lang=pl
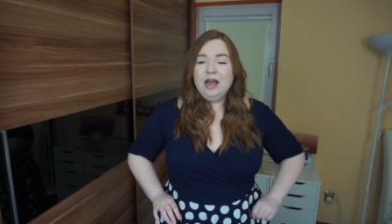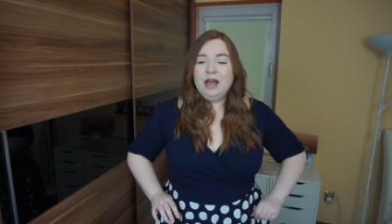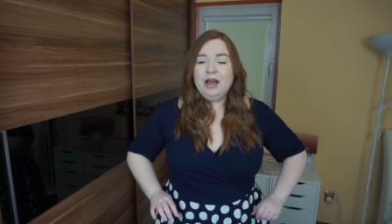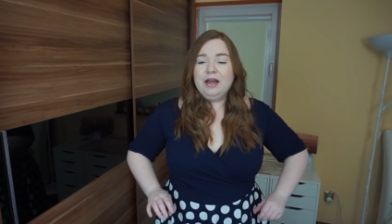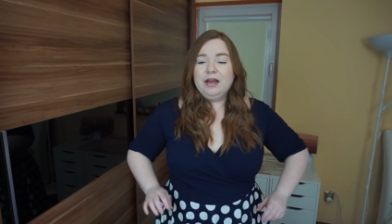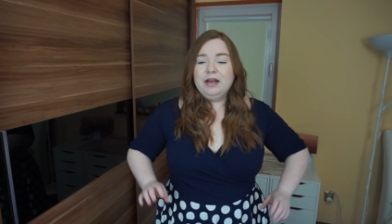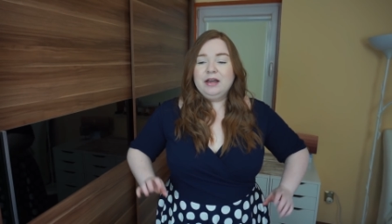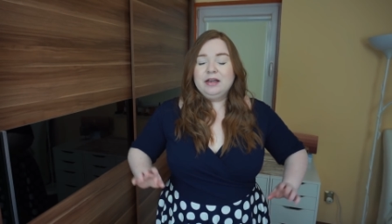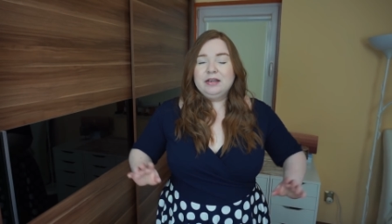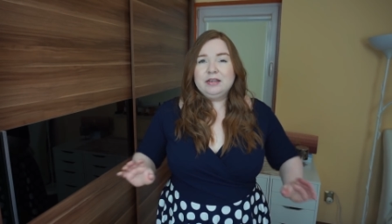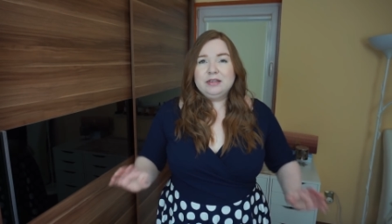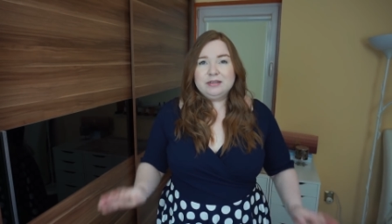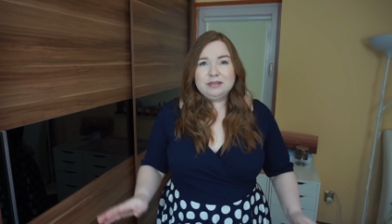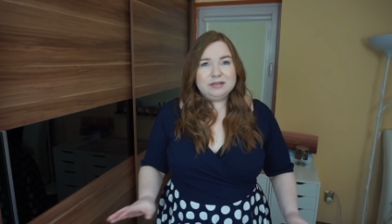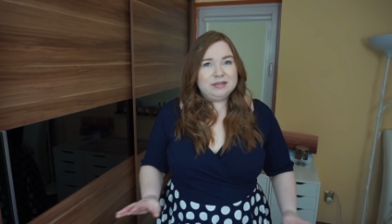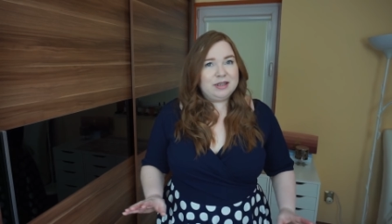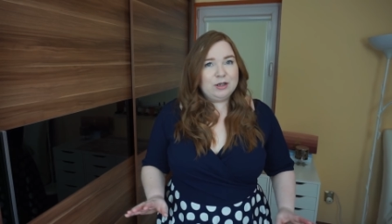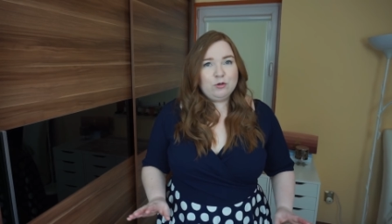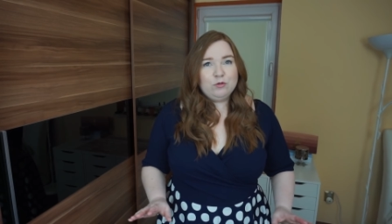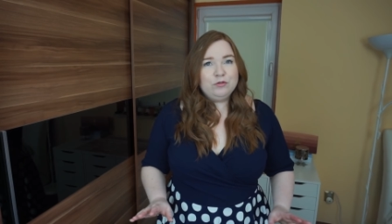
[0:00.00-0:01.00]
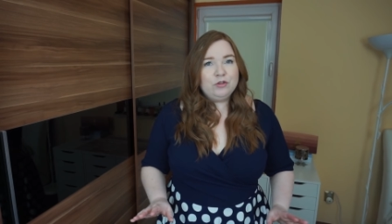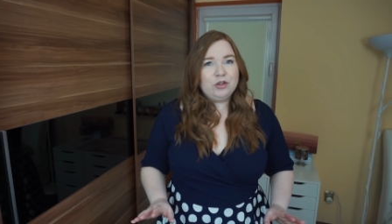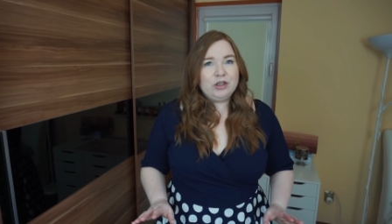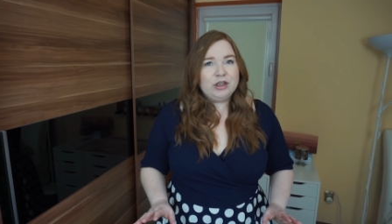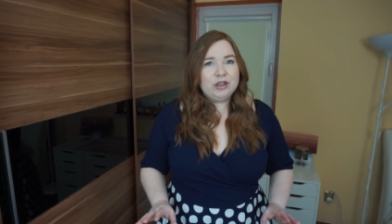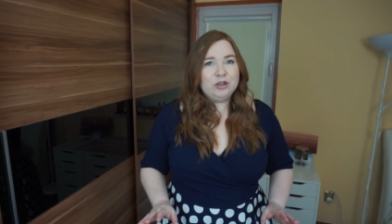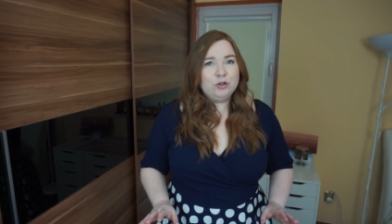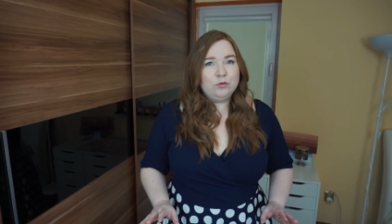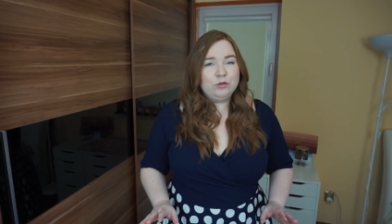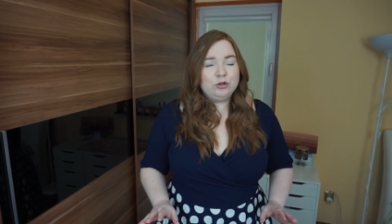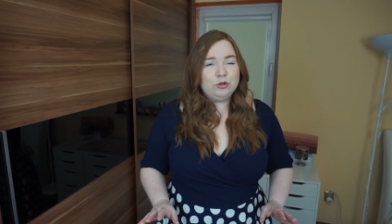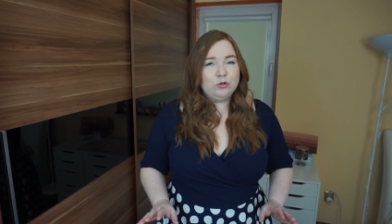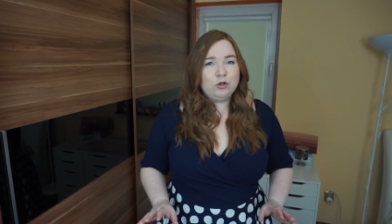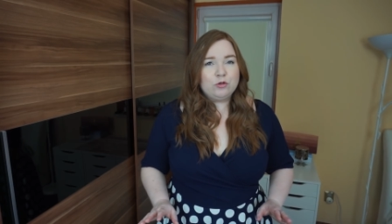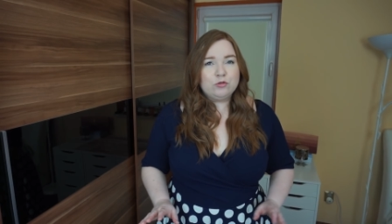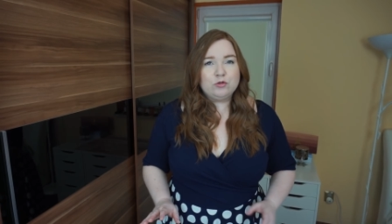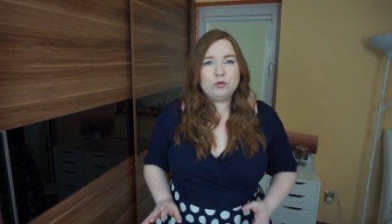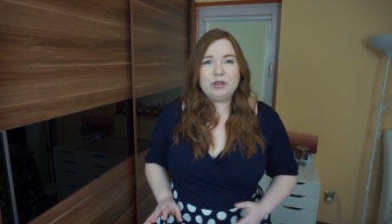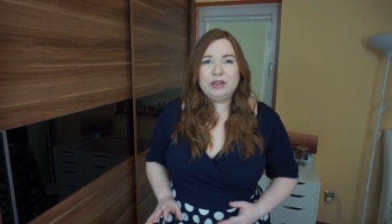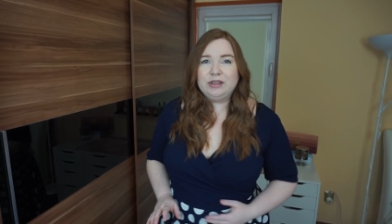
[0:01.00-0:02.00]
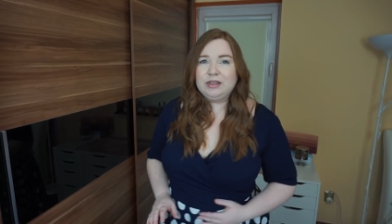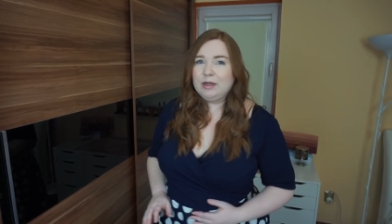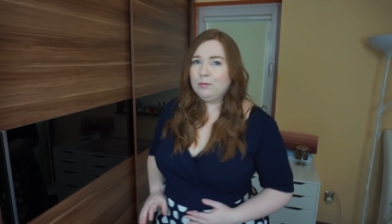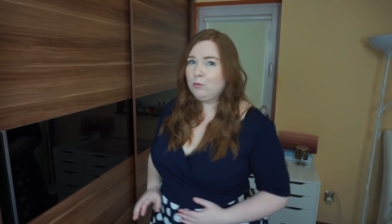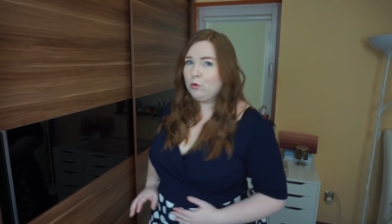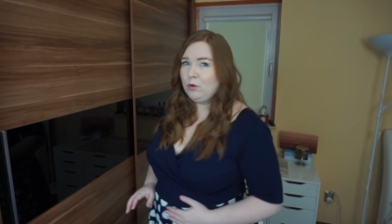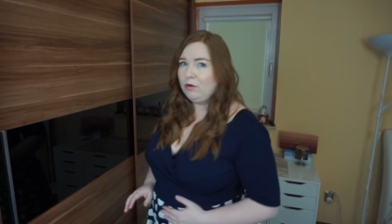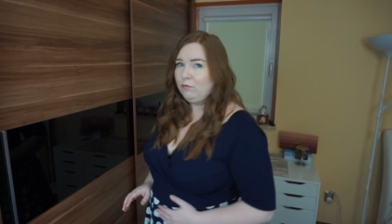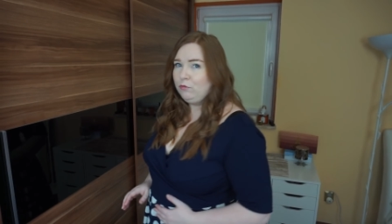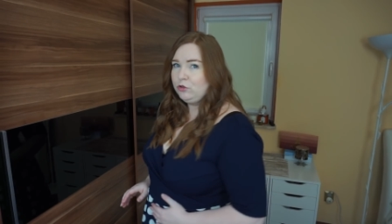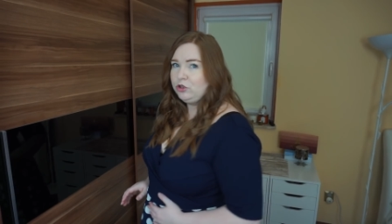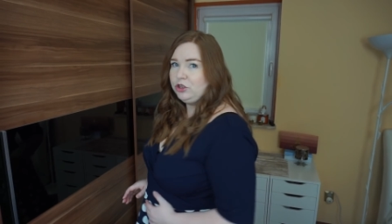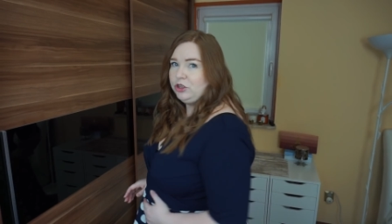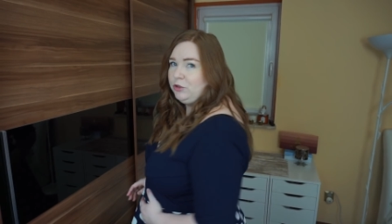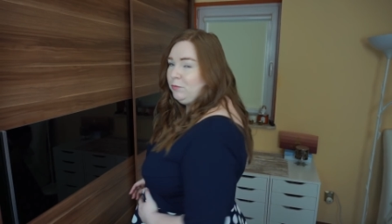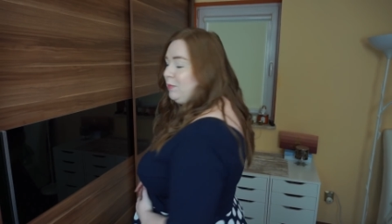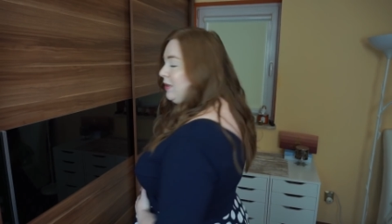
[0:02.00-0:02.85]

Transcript: E, zarówno jedną i drugą sukienkę mogłam włożyć